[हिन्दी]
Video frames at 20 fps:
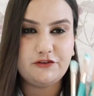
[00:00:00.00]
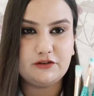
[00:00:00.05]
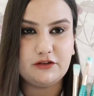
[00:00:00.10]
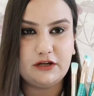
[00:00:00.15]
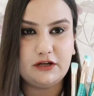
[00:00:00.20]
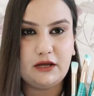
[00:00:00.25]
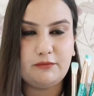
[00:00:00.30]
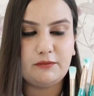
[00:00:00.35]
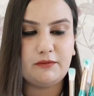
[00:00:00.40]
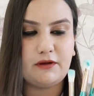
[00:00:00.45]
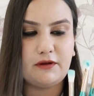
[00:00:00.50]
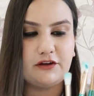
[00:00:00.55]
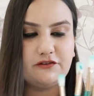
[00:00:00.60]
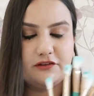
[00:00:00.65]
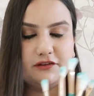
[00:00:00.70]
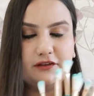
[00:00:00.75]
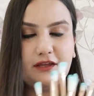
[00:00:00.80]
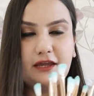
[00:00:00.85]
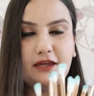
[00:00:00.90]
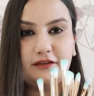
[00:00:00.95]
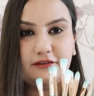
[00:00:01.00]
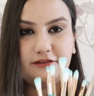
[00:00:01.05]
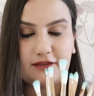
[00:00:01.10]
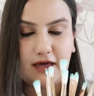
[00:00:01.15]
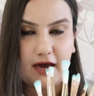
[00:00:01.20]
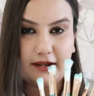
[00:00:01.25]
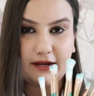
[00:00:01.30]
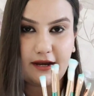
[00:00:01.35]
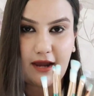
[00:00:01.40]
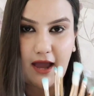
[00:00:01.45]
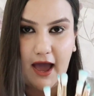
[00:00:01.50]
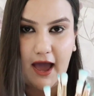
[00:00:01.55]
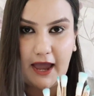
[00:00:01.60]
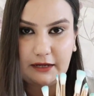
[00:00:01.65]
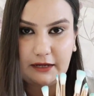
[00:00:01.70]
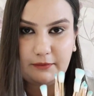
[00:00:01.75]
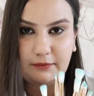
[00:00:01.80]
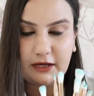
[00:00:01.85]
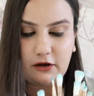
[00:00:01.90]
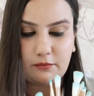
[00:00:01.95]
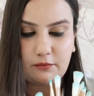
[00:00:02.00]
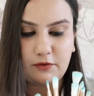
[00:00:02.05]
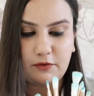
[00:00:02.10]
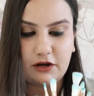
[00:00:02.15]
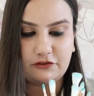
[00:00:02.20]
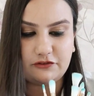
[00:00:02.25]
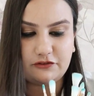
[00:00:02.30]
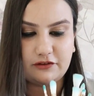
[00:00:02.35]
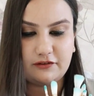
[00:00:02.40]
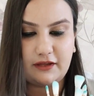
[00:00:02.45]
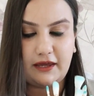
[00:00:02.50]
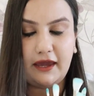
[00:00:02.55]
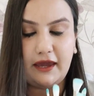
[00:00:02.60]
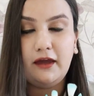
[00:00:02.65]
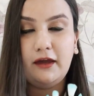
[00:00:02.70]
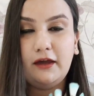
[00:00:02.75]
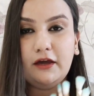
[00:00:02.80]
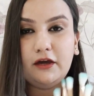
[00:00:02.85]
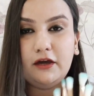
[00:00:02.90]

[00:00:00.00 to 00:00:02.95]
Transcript: जितने भी ब्रशेज़ हैं ये सारे आई मेकअप ब्रशेज़ हैं